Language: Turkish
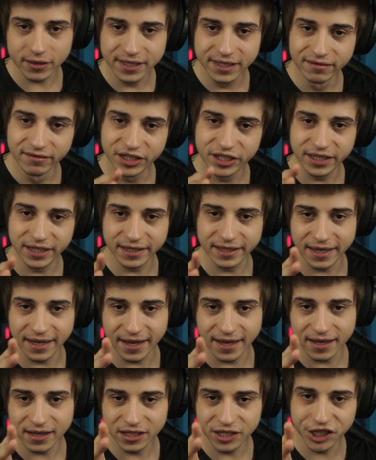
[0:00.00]

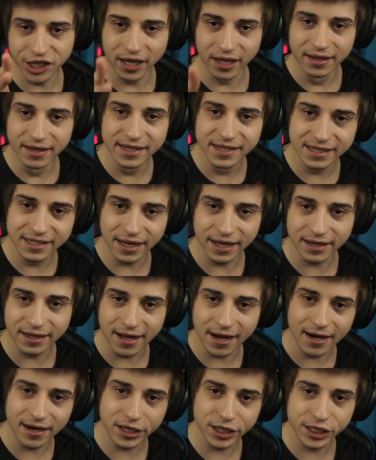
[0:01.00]
Twitch'teki canlı izleyen
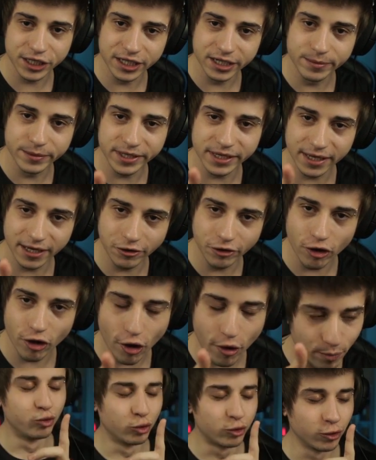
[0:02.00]
kardeşlerimize
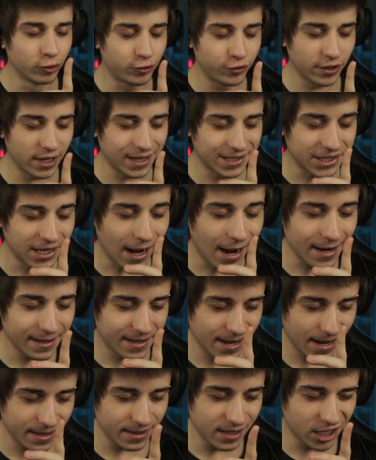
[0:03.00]
geliyor. Bu kutuyu
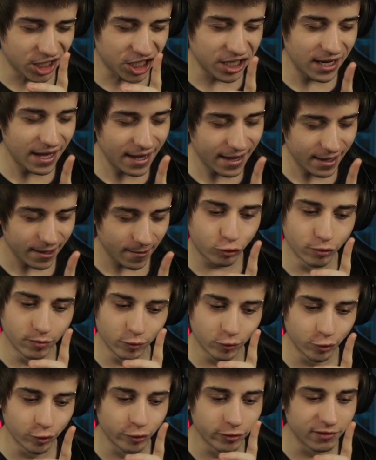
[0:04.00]
açarken içine
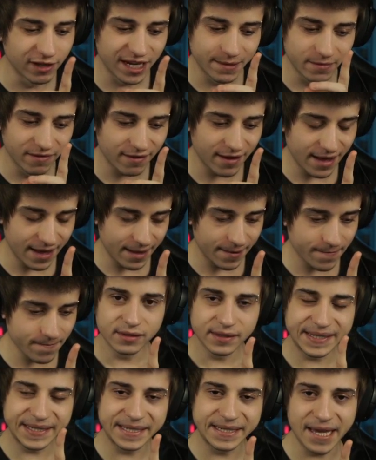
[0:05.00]
tüm duygularımı ve
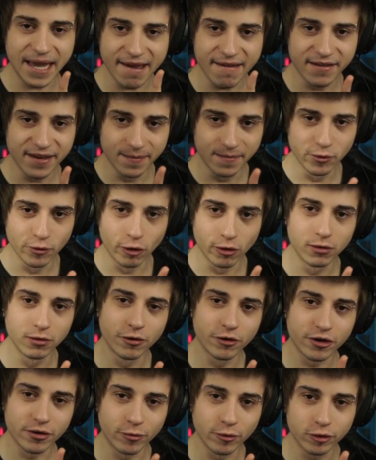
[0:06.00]
sevgimi
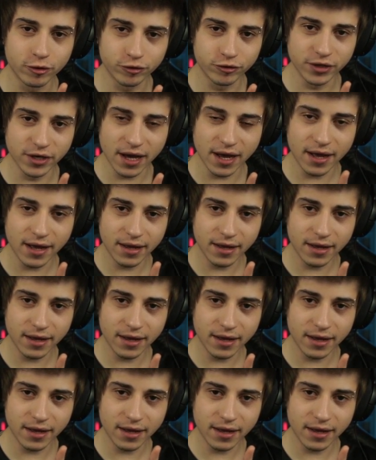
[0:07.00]
yolluyorum o kutuya.